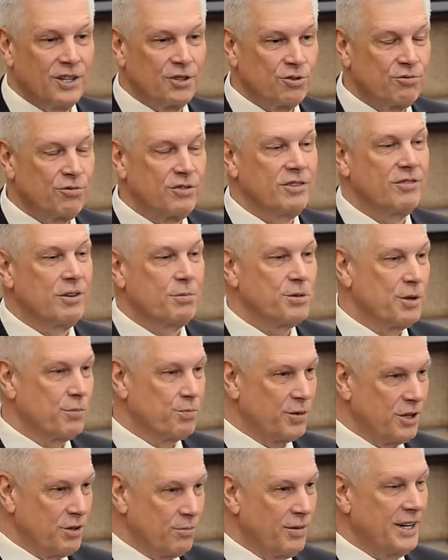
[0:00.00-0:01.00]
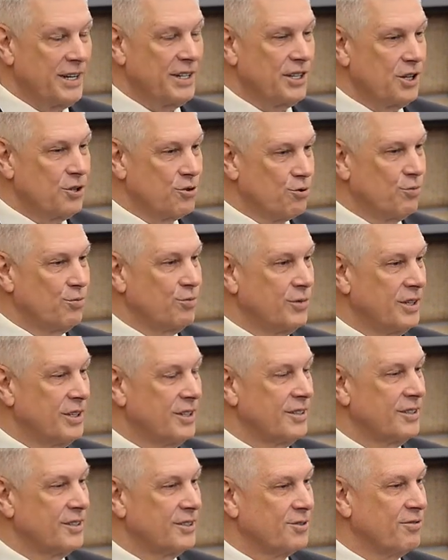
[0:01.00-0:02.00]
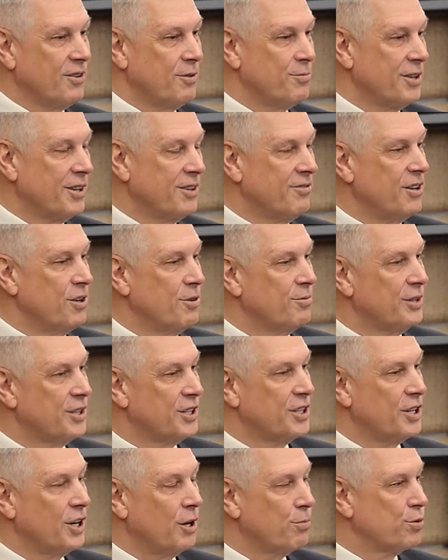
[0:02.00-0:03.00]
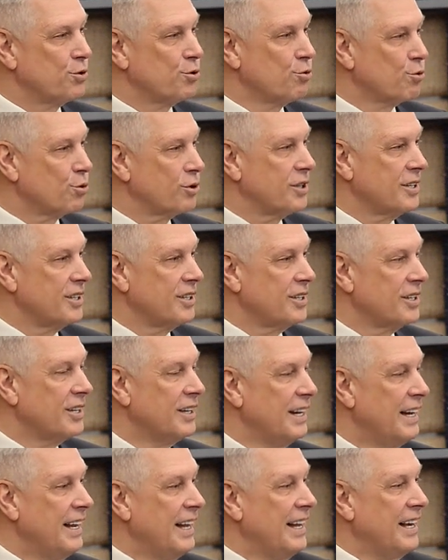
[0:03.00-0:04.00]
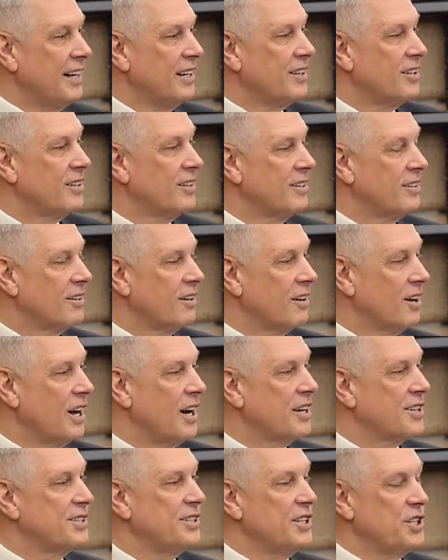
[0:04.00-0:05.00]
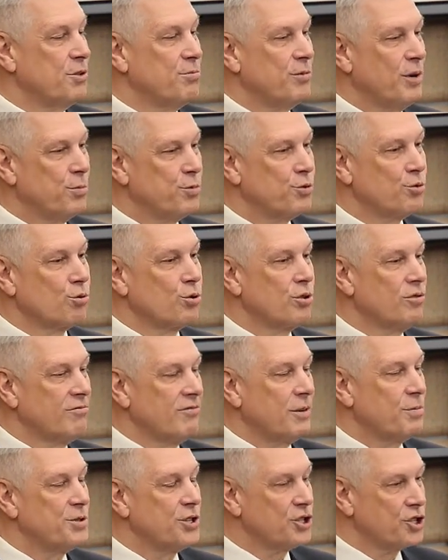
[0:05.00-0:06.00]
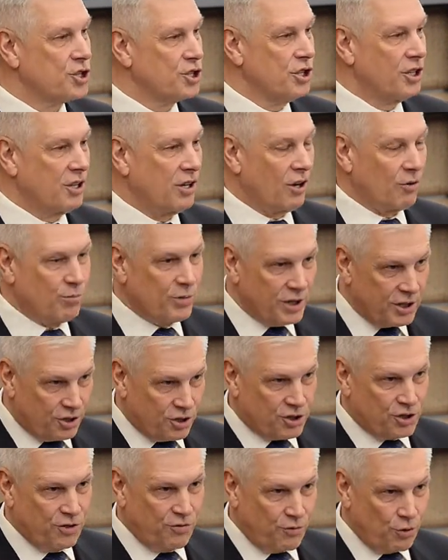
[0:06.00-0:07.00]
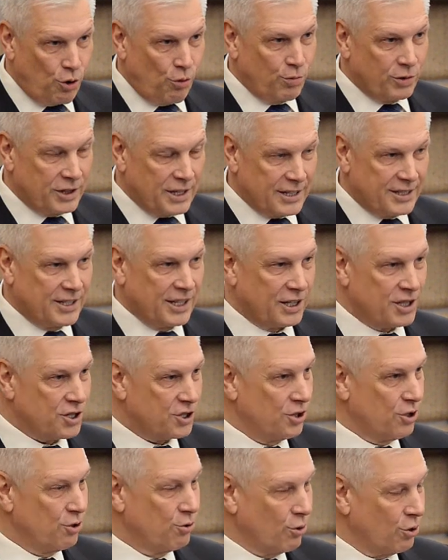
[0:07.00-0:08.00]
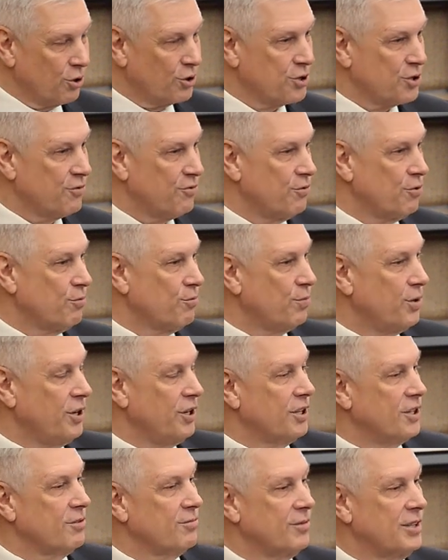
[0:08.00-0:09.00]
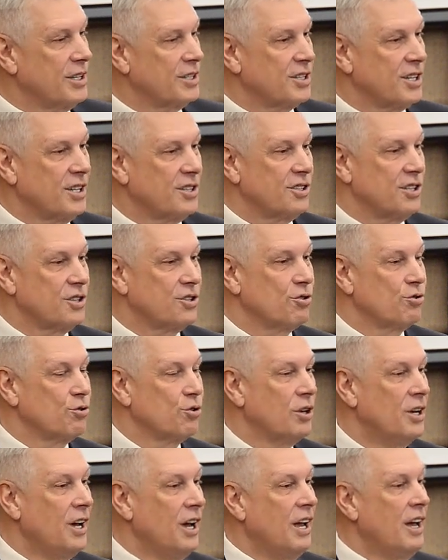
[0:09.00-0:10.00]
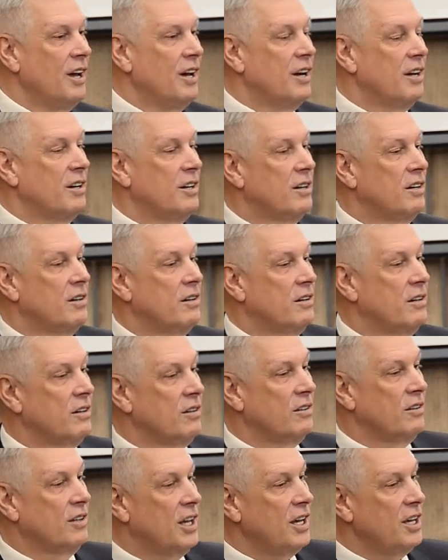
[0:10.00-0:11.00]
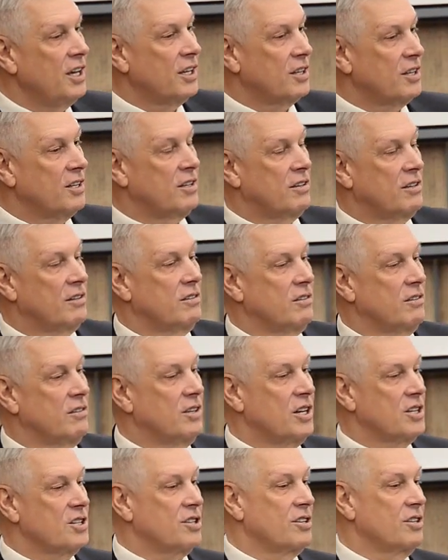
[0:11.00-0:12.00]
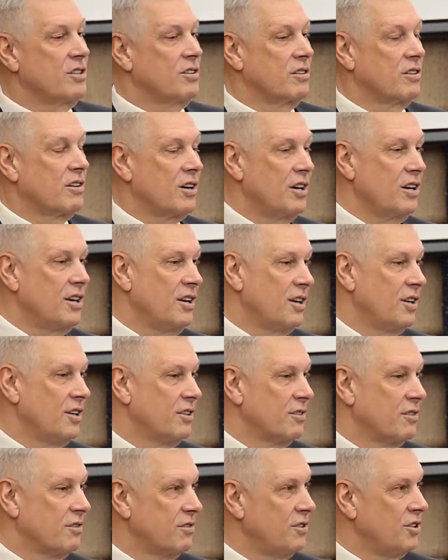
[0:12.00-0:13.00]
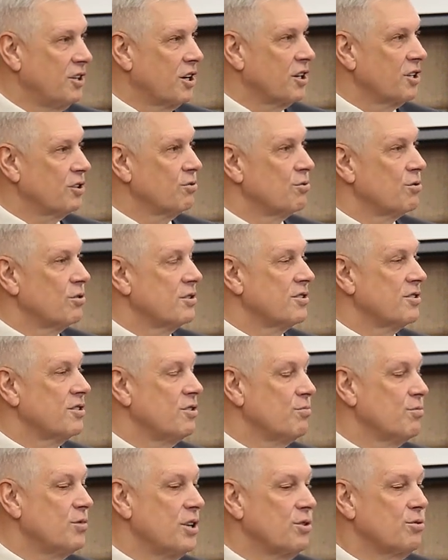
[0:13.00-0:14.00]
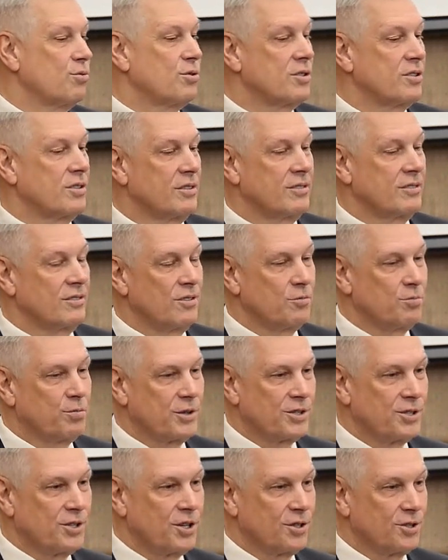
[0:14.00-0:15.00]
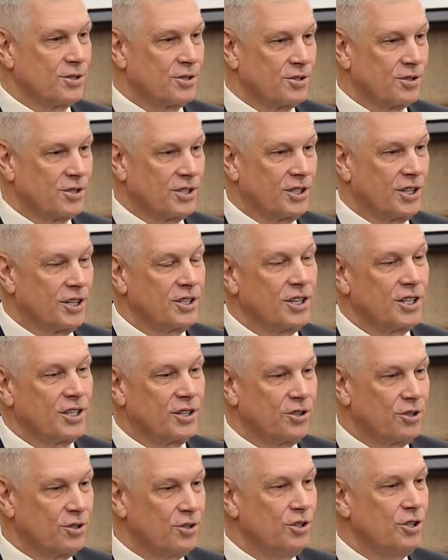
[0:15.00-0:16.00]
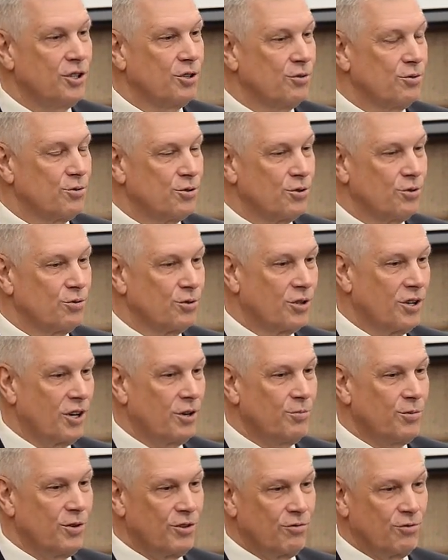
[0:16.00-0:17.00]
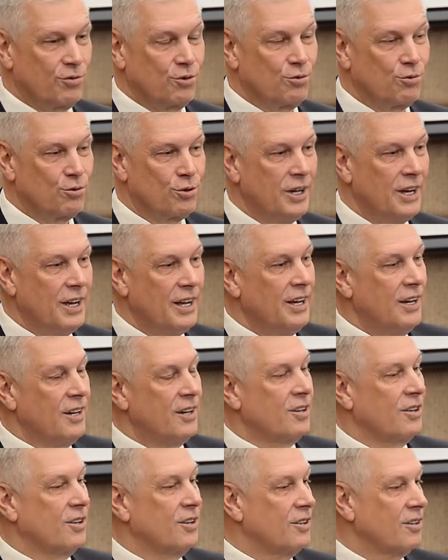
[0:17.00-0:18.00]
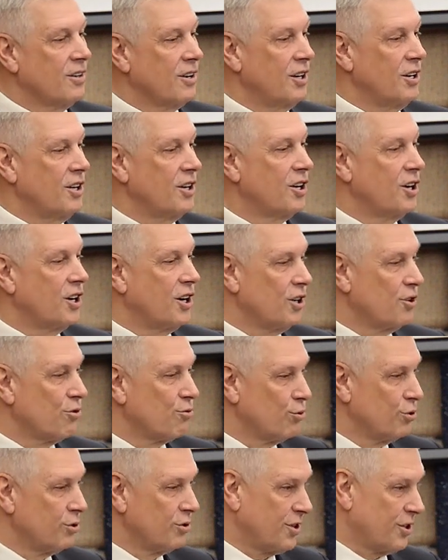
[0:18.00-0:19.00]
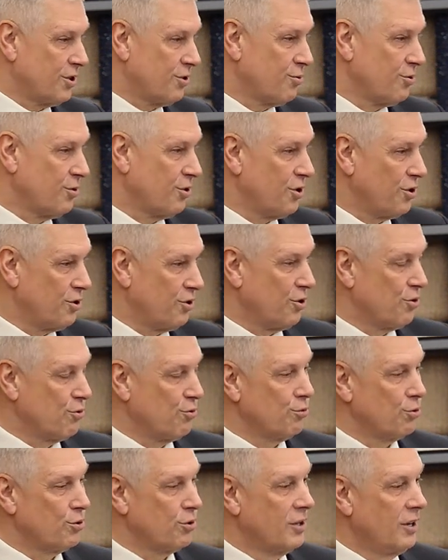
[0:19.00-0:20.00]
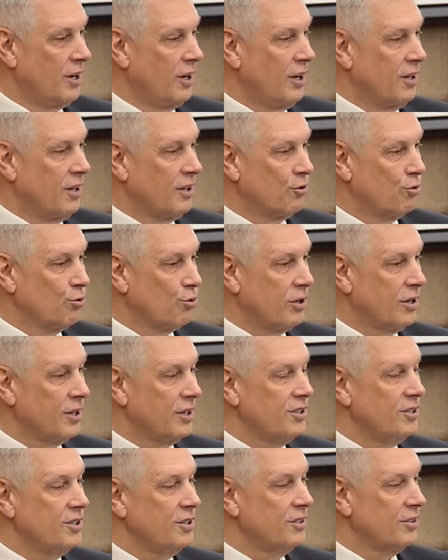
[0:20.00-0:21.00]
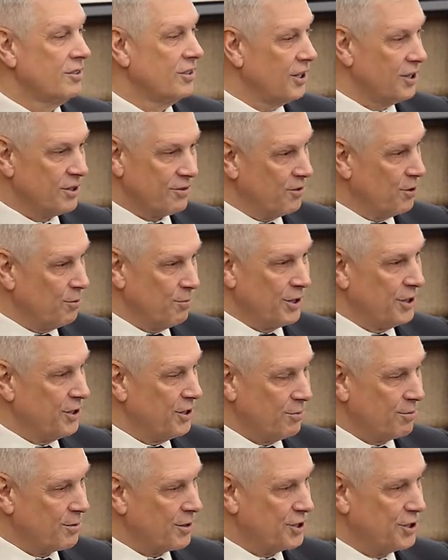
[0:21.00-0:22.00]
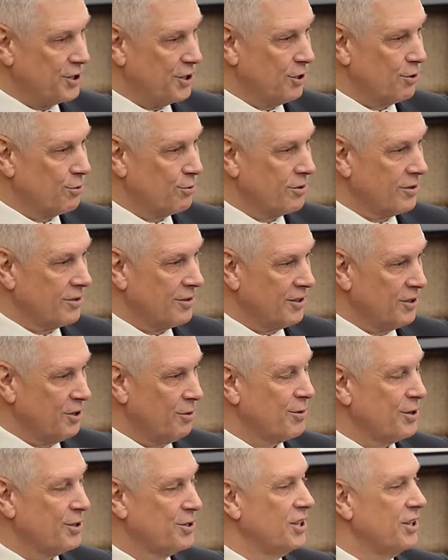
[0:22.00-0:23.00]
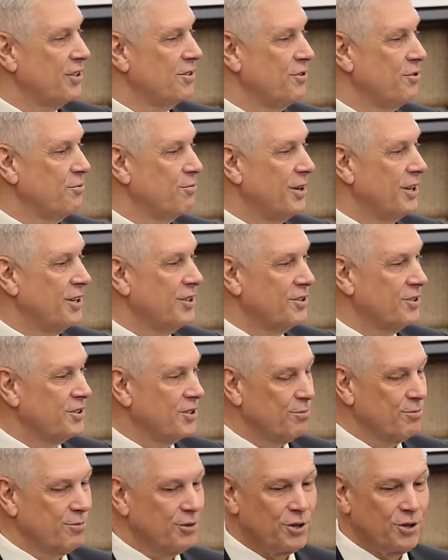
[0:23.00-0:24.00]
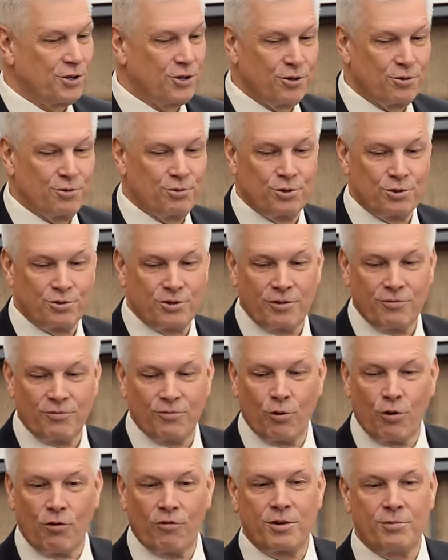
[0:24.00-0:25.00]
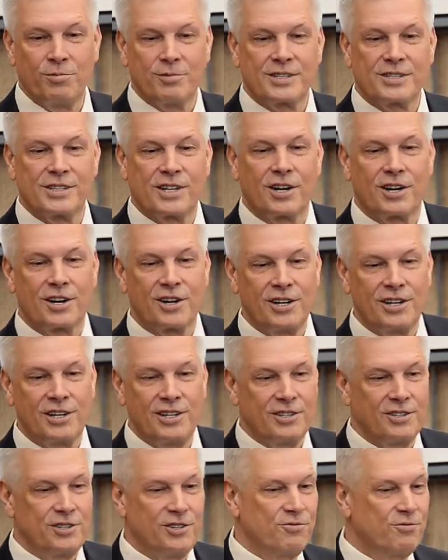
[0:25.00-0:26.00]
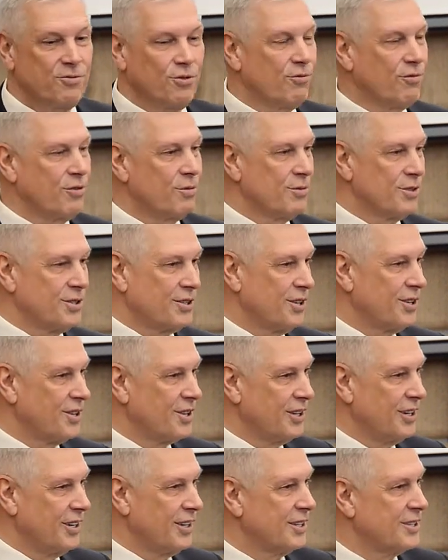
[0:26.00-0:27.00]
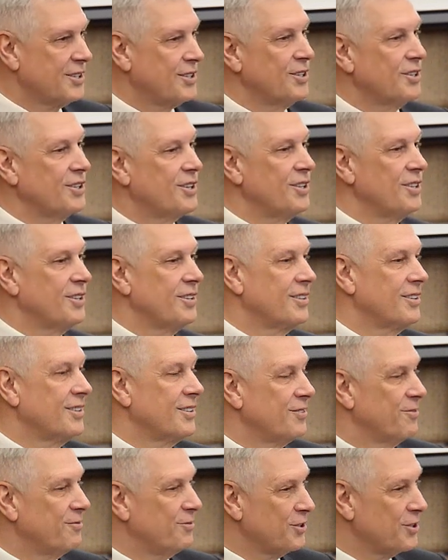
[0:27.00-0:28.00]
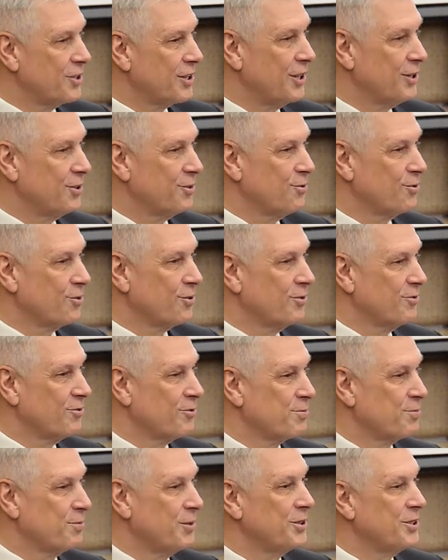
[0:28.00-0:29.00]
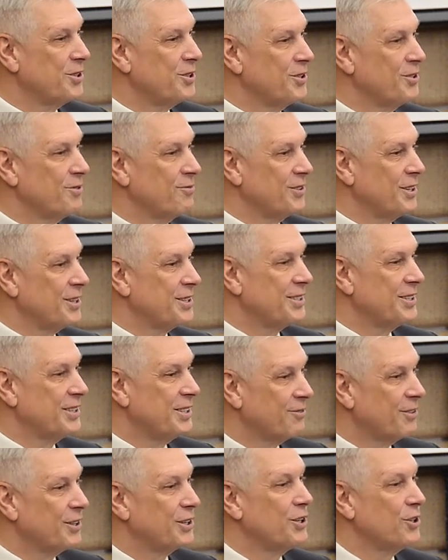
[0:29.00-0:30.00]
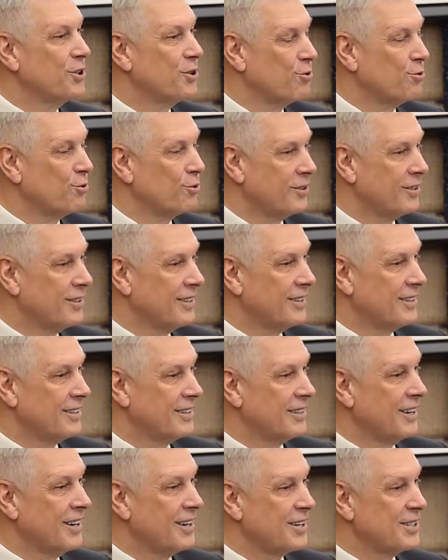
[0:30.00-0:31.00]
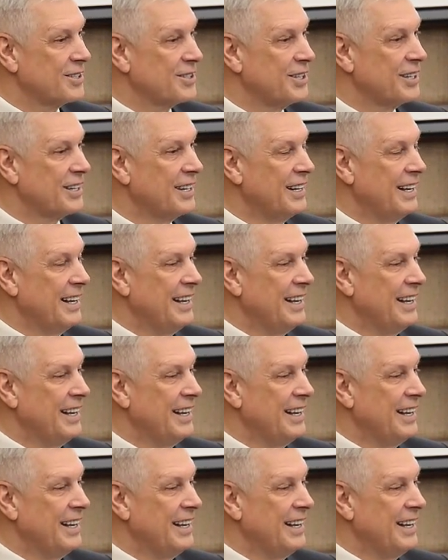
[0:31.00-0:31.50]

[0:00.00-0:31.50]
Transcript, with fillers: Ну, вы вообще понимаете, о чем мы с вами говорим? Это абсурд, и э, как с этим абсурдом вообще жить? А мы живем и достаточно достаточно долго живем. При этом надо сказать, что э, на это наши коллеги, те, которые занимаются непосредственно законодательной деятельностью, вот я имею в виду э, коллега Хайрулин, который критикует, но ну, они на это внимание не обращают. Они обращают внимание, там, критикуют, там, вовремя закрыли, не вовремя закрыли. Оценки федеральных органов исполнительной власти давать легко. А гораздо